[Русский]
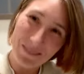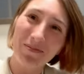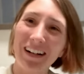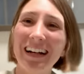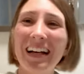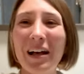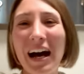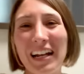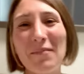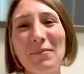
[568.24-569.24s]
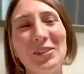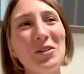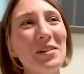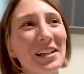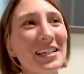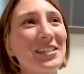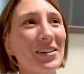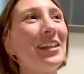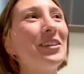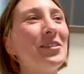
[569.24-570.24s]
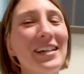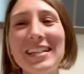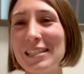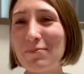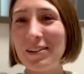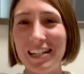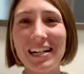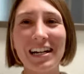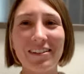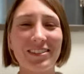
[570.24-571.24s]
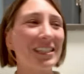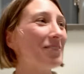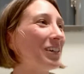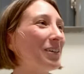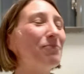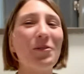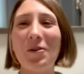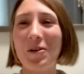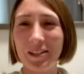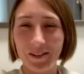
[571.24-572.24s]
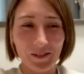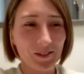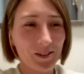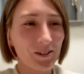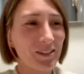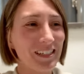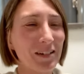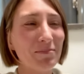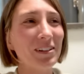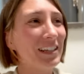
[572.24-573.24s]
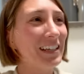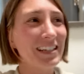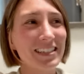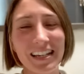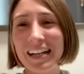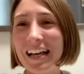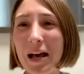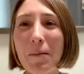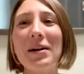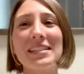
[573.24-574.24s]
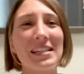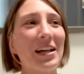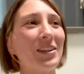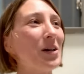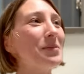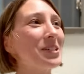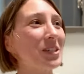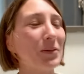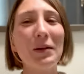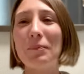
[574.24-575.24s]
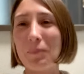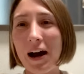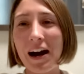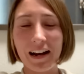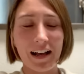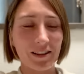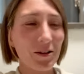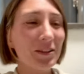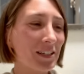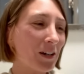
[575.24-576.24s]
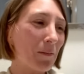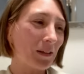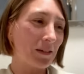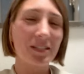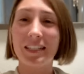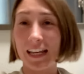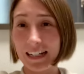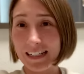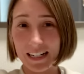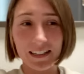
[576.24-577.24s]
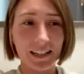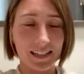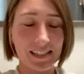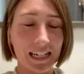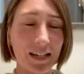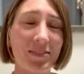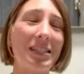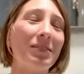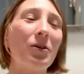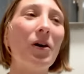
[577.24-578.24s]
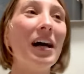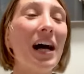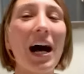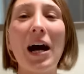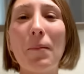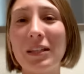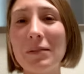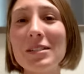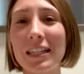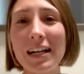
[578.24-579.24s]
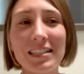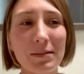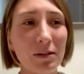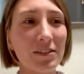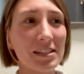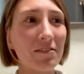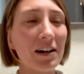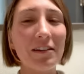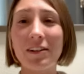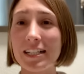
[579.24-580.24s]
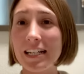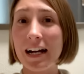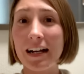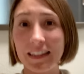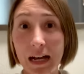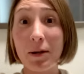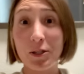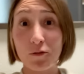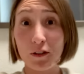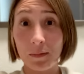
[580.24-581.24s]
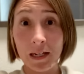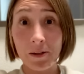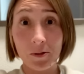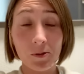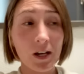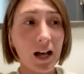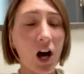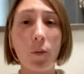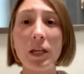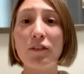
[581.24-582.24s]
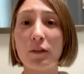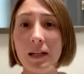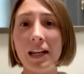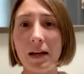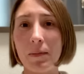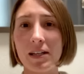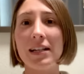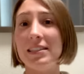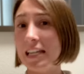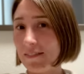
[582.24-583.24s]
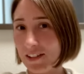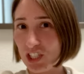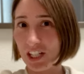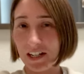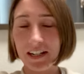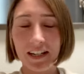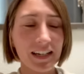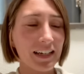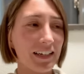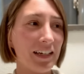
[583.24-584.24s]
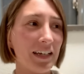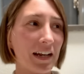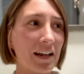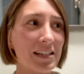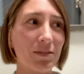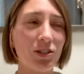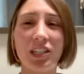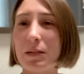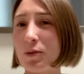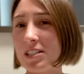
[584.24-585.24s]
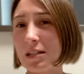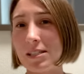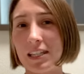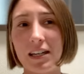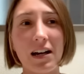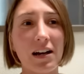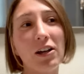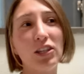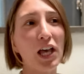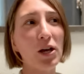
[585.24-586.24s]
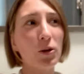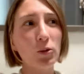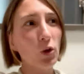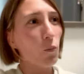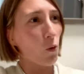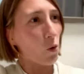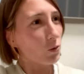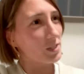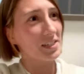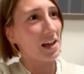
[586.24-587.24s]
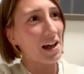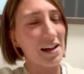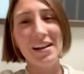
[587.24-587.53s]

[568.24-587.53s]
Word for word: типа, она подумала, что я турист, приехавший в Японию. У нее не было даже мысли о том, что мы пара. Но это не только потому, что я иностранка, скорее всего, а потому что также мы вызывали врача на мою фамилию, а у меня фамилия моя девичья. И она звучит на японском языке как Теруноборска,